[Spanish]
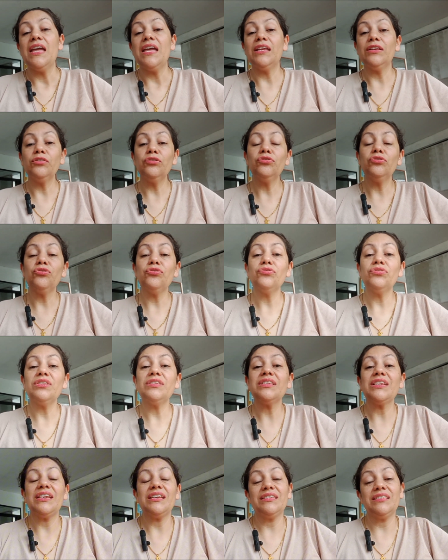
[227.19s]

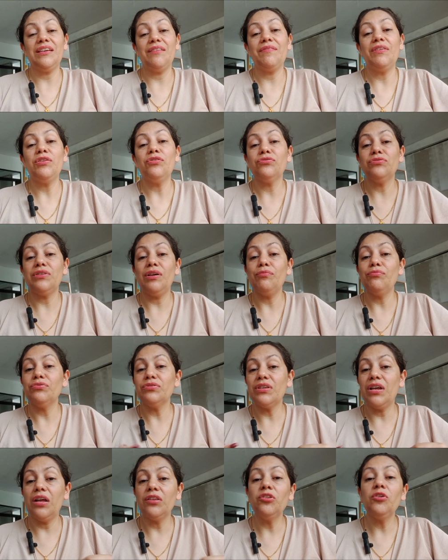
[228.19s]
Entonces Jezabel lo está
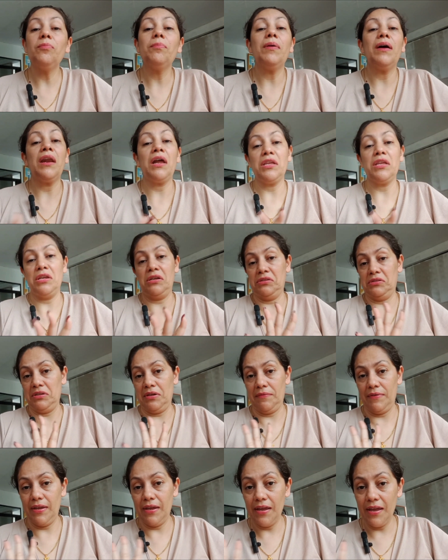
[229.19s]
buscando para ya
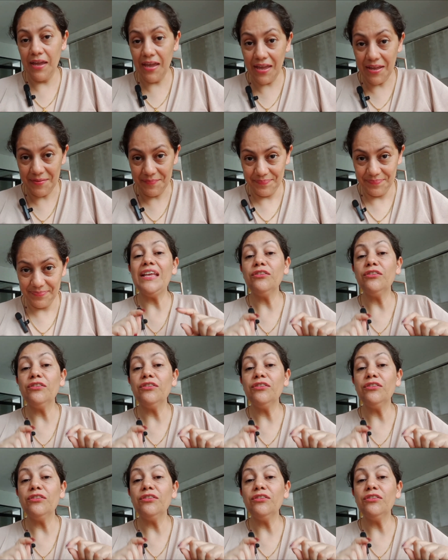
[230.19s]
saben qué.